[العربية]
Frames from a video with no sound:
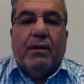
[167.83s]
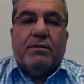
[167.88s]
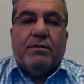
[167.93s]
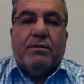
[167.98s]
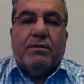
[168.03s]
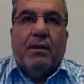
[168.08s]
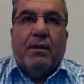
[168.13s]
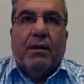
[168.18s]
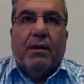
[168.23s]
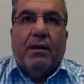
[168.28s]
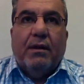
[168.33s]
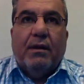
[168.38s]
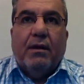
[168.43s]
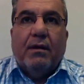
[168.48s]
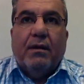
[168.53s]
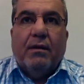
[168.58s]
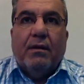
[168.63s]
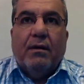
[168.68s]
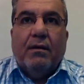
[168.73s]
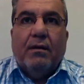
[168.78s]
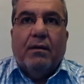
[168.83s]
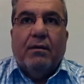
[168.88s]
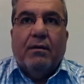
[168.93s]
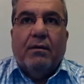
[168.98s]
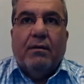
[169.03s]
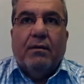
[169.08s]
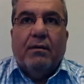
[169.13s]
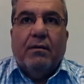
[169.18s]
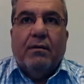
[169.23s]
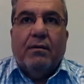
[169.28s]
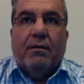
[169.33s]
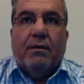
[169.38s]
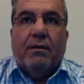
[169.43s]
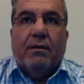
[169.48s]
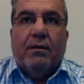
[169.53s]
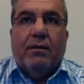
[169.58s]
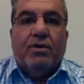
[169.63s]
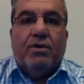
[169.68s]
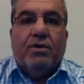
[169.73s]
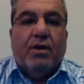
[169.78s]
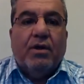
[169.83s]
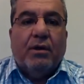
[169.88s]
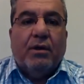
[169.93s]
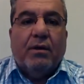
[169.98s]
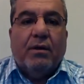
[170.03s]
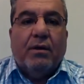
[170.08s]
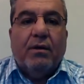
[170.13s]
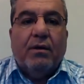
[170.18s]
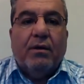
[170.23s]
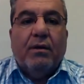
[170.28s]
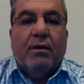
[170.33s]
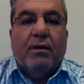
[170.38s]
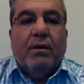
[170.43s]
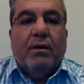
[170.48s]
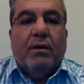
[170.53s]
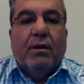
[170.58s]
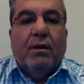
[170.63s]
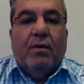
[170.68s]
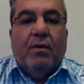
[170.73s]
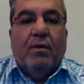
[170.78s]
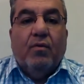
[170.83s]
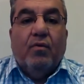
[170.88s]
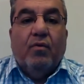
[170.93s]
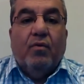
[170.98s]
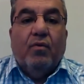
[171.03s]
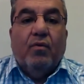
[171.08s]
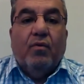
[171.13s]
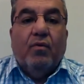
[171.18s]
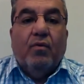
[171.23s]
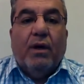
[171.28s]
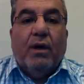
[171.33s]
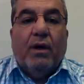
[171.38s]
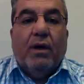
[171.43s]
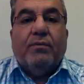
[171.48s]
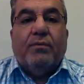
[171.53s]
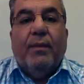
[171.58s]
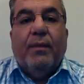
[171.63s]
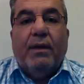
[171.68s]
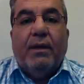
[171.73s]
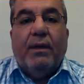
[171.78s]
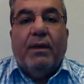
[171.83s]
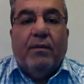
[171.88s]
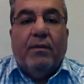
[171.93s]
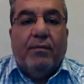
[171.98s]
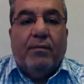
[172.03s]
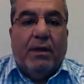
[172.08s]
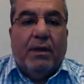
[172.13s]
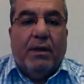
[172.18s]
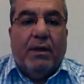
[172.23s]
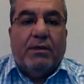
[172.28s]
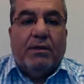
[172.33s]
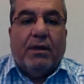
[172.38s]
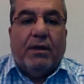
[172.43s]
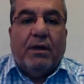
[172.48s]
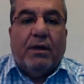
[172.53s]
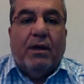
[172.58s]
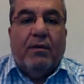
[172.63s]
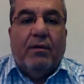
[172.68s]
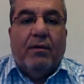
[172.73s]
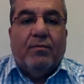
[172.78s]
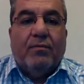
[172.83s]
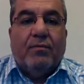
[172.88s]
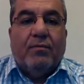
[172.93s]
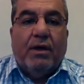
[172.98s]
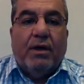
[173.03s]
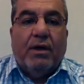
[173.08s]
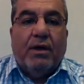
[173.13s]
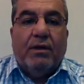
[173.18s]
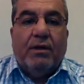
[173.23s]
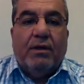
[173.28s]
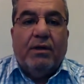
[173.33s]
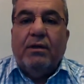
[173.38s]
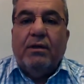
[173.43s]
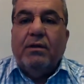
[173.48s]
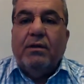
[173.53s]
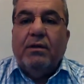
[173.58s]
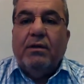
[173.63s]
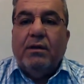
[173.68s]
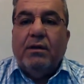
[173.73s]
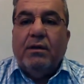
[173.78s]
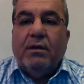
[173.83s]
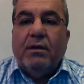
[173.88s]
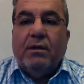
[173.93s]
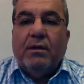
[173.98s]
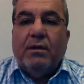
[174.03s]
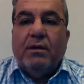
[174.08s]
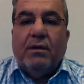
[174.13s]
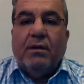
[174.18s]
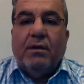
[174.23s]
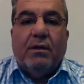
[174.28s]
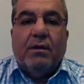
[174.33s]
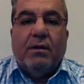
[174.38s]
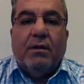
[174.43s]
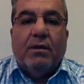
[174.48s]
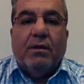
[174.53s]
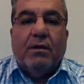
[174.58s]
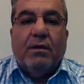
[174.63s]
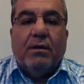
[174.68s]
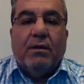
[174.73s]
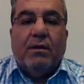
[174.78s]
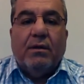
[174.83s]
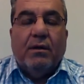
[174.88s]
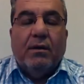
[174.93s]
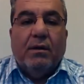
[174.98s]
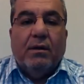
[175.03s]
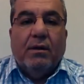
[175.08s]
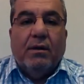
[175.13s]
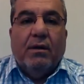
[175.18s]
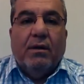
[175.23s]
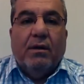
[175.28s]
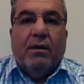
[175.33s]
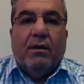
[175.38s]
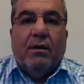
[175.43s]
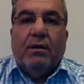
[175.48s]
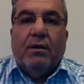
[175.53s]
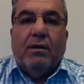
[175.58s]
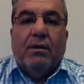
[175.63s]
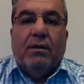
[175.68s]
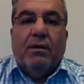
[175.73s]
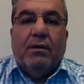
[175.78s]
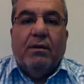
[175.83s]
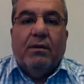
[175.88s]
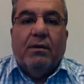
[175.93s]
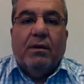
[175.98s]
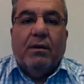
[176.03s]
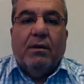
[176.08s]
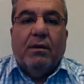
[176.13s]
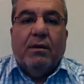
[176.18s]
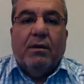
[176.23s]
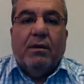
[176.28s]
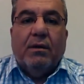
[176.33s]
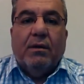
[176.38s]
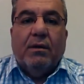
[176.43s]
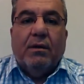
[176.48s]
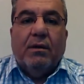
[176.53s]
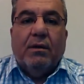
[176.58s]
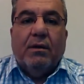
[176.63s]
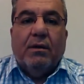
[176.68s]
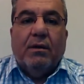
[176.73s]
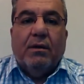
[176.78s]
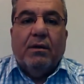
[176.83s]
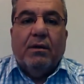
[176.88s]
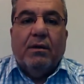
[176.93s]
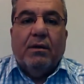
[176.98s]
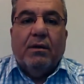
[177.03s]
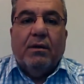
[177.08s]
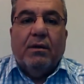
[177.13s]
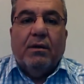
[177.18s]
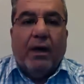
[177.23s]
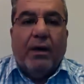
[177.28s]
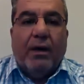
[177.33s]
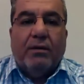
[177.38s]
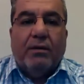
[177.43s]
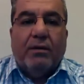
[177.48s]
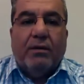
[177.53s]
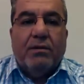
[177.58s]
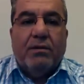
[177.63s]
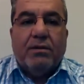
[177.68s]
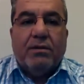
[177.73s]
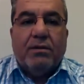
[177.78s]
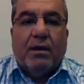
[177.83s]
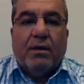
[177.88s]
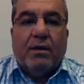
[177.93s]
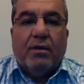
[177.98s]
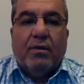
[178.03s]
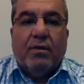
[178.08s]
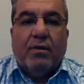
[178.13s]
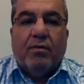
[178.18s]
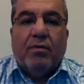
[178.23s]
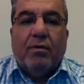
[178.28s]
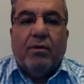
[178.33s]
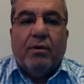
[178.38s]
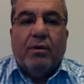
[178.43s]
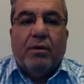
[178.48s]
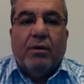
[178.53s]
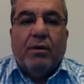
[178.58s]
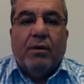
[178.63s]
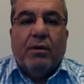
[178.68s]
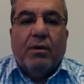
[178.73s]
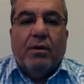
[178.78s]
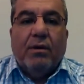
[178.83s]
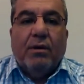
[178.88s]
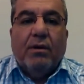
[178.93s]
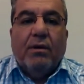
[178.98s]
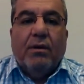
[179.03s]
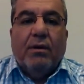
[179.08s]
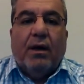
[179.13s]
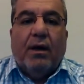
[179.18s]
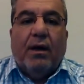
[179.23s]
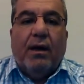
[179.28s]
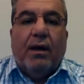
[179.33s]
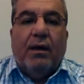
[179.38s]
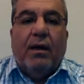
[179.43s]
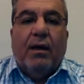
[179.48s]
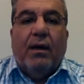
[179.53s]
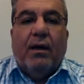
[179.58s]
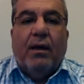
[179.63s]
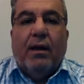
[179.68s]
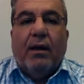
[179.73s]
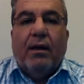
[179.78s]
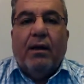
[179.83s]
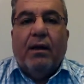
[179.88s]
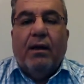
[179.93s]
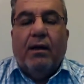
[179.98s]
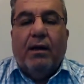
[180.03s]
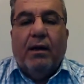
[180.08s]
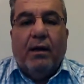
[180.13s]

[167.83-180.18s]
انزلها الى آه، اجهر واتمنى من اصدقائي المشاهدين آه، آه، يعني يشتركون بقناه انسانيون على الاقل